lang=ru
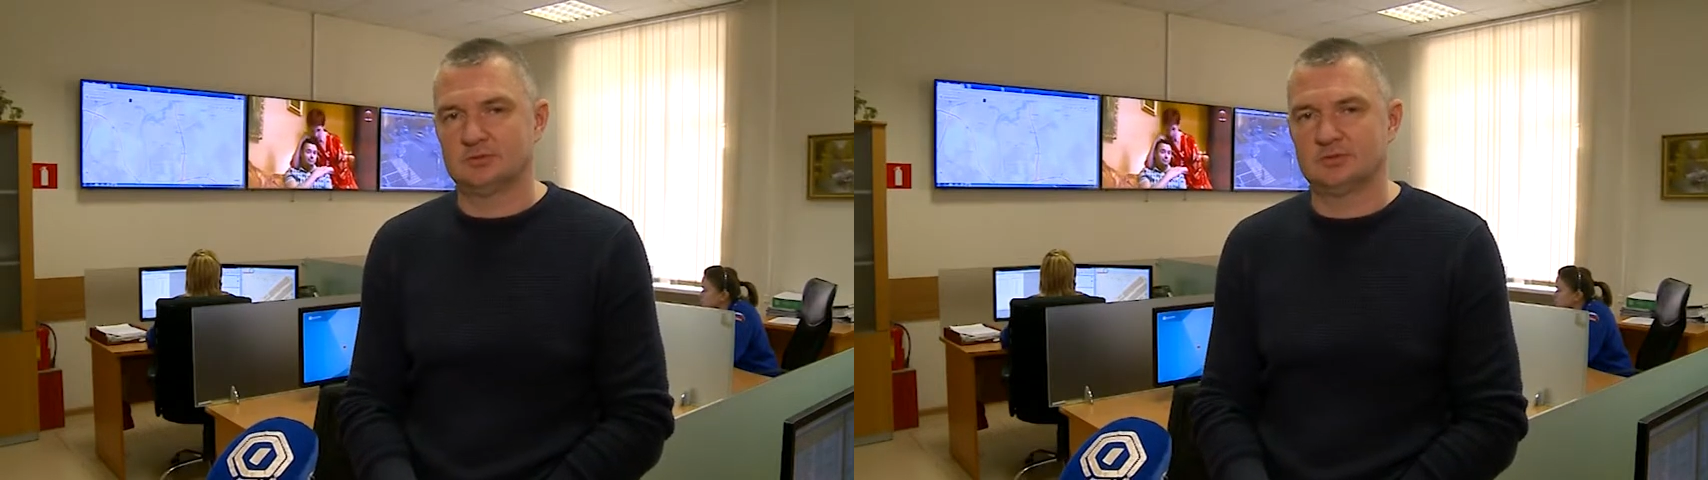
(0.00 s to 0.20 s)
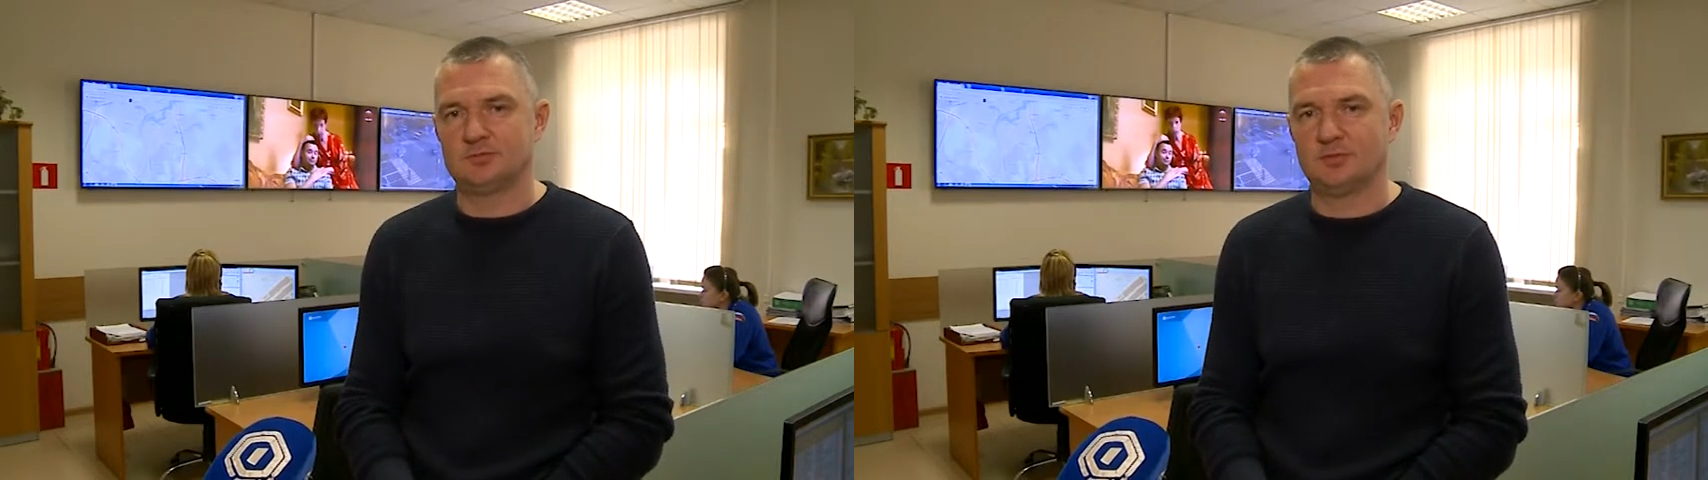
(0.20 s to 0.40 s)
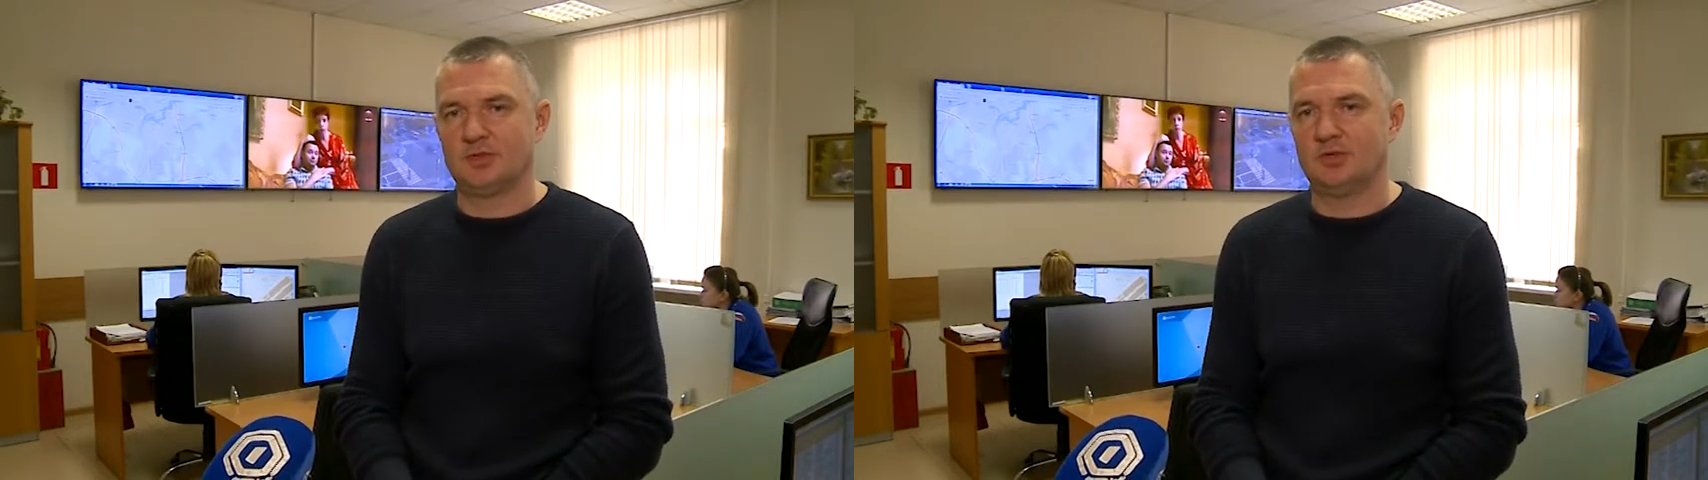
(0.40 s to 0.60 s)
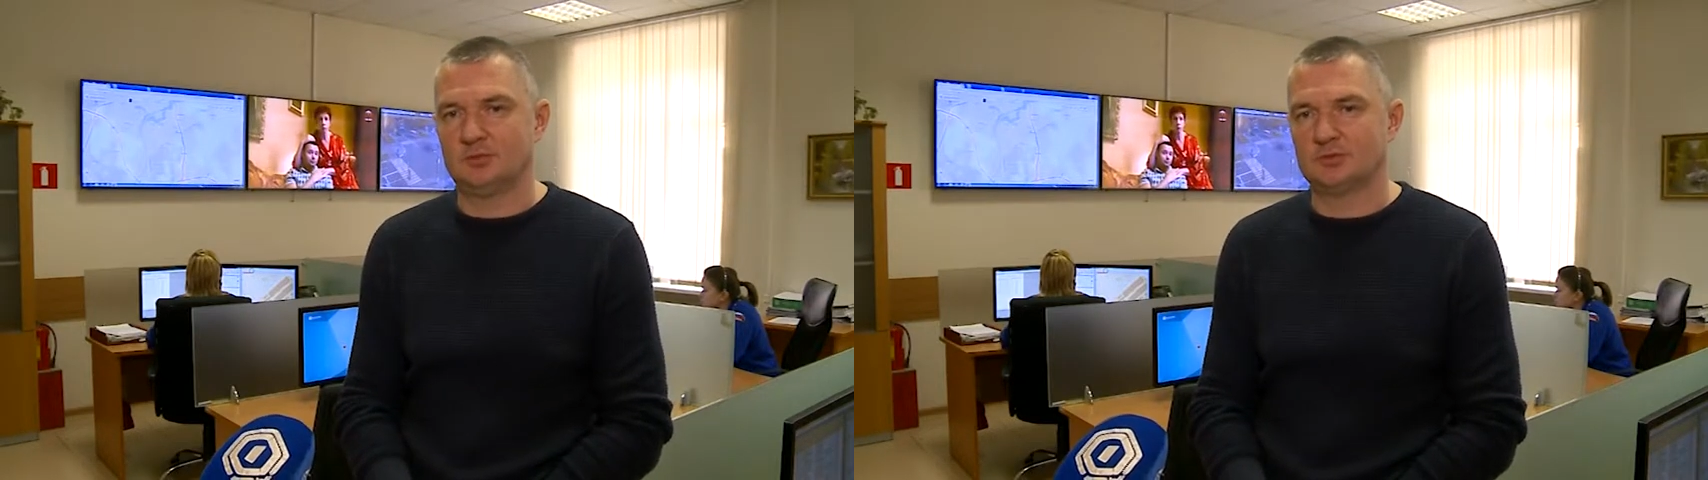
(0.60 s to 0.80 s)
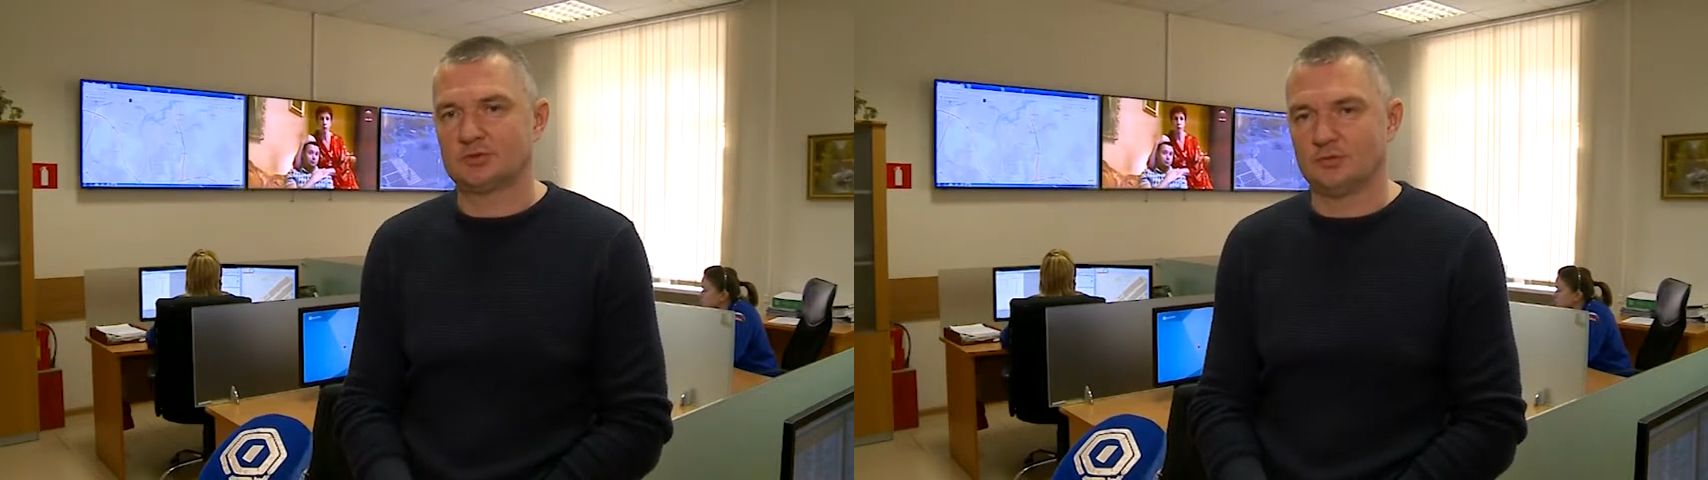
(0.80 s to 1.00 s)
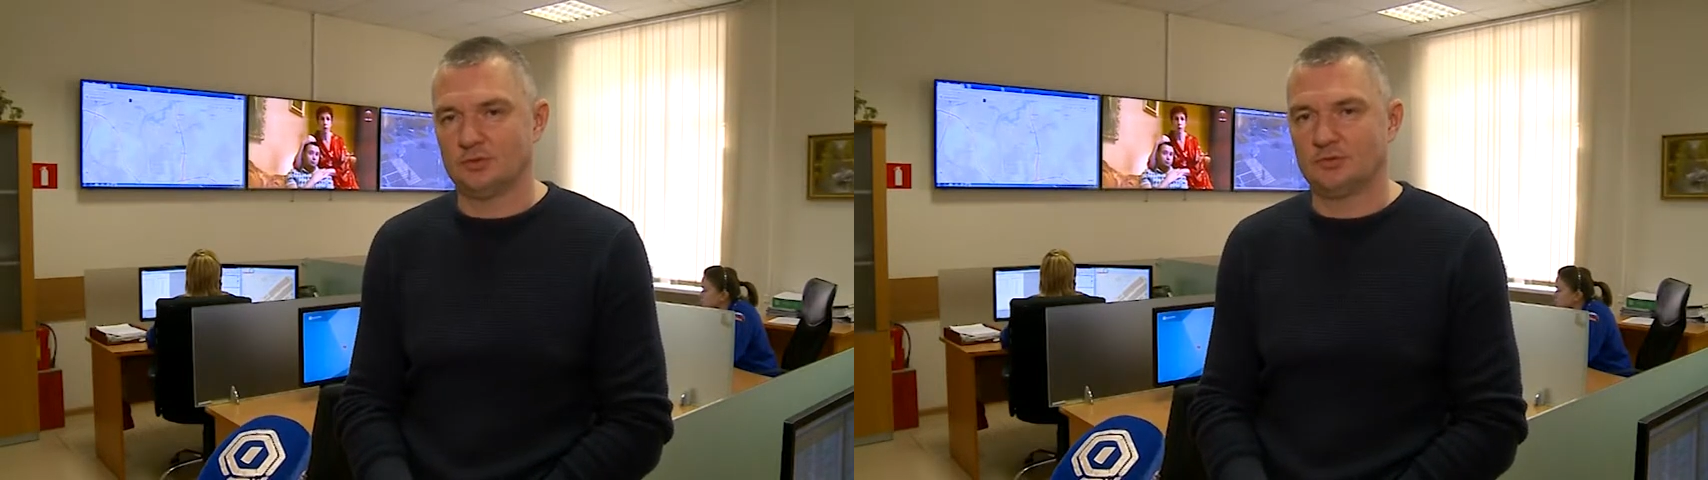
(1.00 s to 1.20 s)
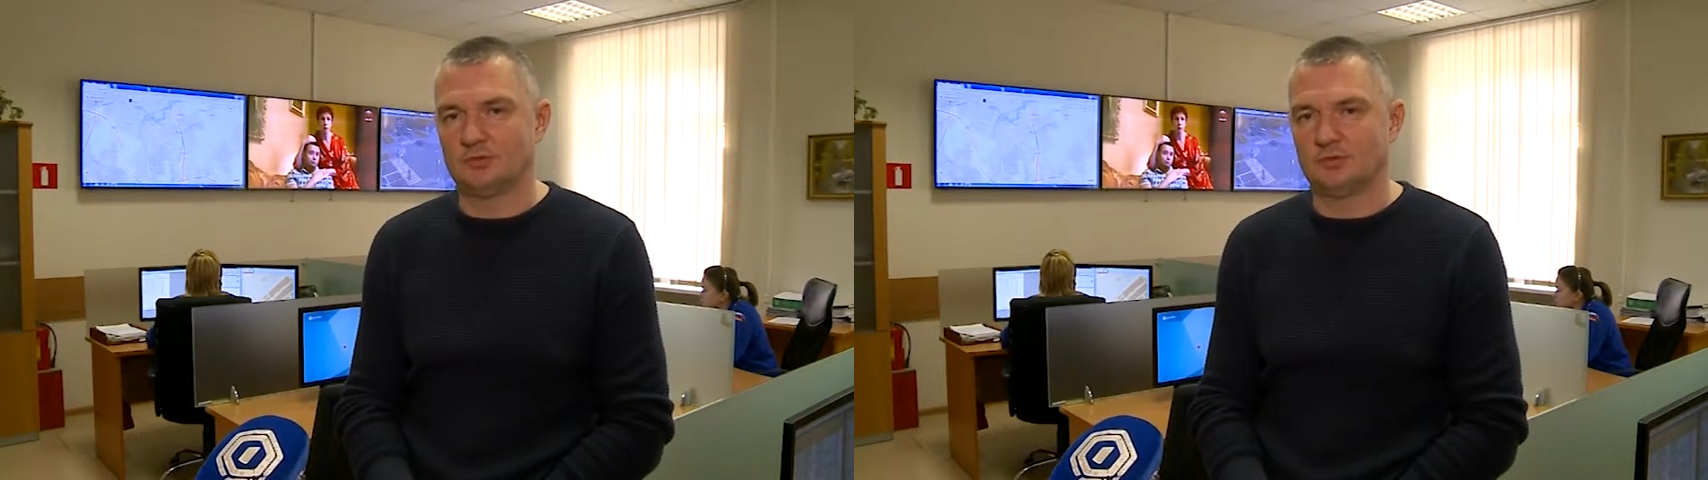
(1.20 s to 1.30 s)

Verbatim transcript: со смертельным исходом.